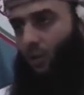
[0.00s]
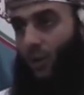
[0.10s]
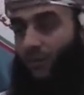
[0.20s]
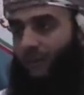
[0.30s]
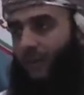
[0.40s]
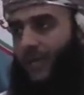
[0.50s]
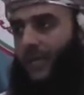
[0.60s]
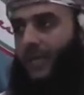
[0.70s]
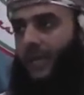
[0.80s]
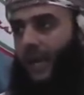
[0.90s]
وانضم
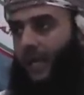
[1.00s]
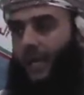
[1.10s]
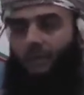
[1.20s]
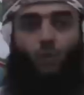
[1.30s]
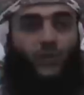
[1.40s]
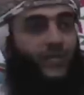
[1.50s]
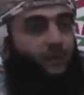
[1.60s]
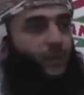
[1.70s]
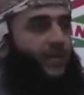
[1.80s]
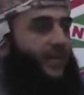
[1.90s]
إليه العلامة منير
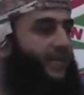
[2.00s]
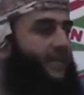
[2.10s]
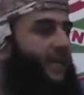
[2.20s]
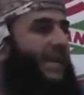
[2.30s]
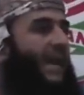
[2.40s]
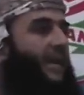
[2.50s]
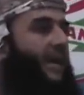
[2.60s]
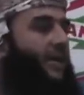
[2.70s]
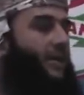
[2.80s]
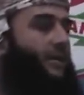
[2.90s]
بن النير
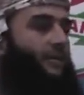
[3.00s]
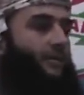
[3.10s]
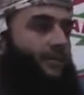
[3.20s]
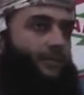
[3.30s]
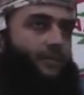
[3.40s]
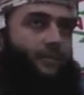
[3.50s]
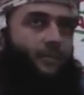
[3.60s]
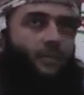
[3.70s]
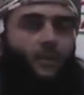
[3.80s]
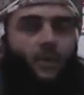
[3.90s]
الجعلاني
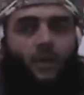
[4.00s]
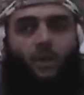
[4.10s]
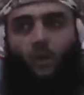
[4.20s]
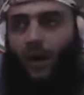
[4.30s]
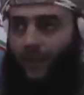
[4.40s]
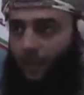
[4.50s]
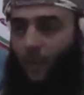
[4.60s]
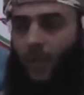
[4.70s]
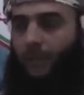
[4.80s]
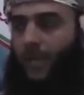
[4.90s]
وهذا من
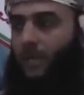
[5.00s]
العلماء